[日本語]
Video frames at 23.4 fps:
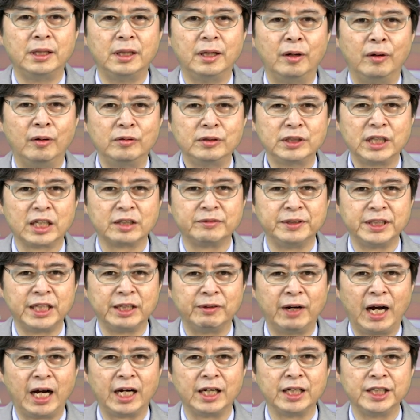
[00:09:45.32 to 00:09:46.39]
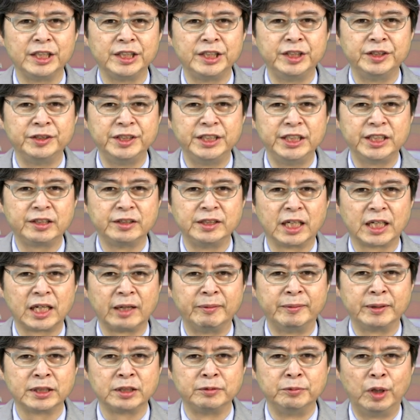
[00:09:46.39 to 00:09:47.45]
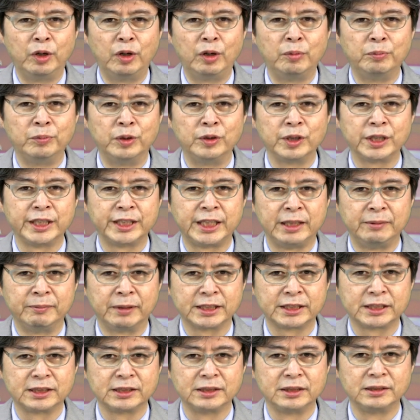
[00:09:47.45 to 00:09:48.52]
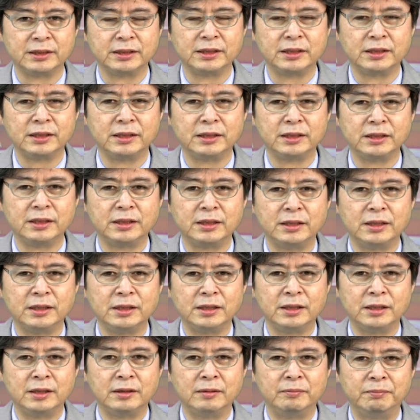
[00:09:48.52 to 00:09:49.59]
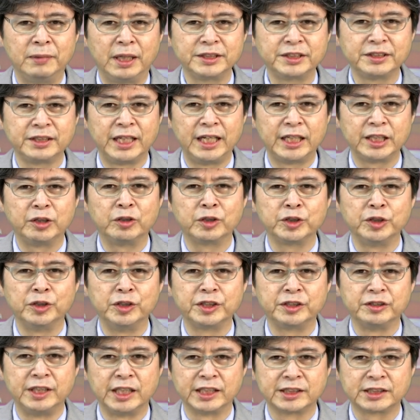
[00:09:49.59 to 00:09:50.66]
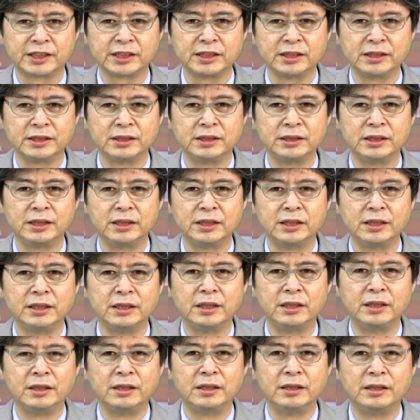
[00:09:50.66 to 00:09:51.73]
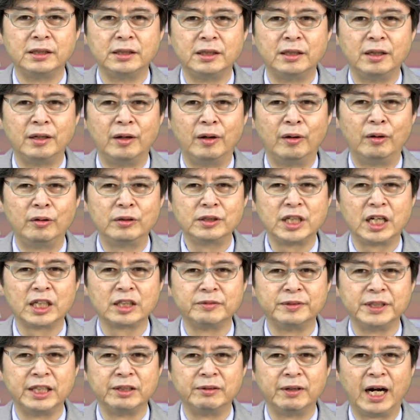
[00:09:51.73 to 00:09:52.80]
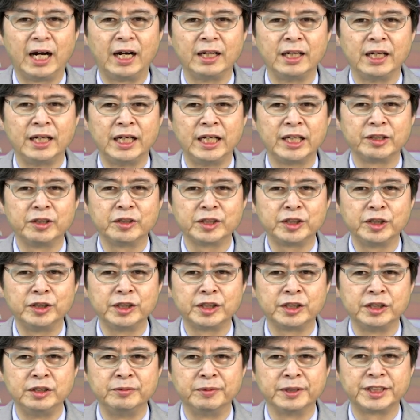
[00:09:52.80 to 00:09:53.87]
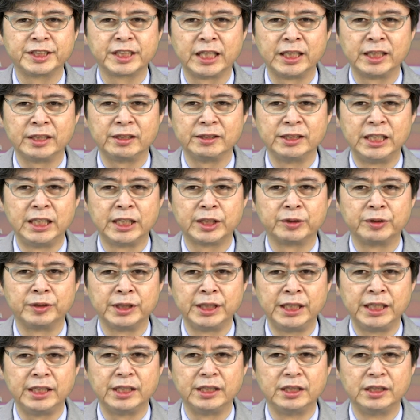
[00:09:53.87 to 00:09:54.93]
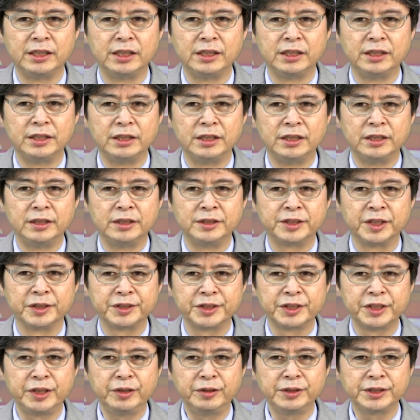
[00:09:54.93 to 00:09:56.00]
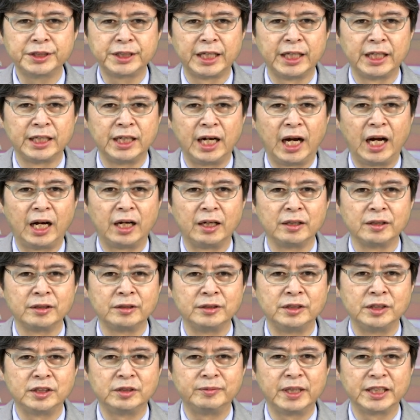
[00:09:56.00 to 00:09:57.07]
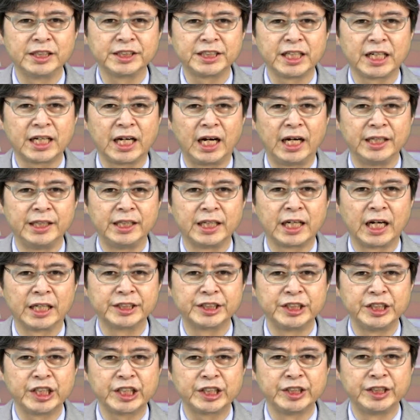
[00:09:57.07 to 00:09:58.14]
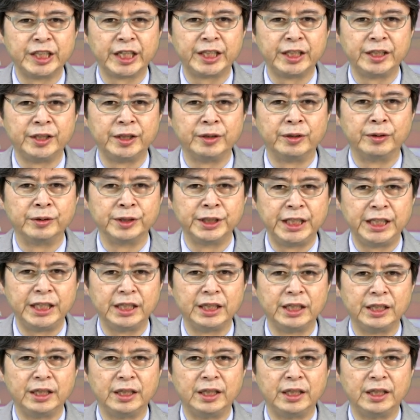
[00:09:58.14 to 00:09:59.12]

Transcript: 本学部ではユニークな科目も設けています。まず英語教育です。本学部では英語教育にも力を入れており、卒業生がグローバル社会で活躍できるように、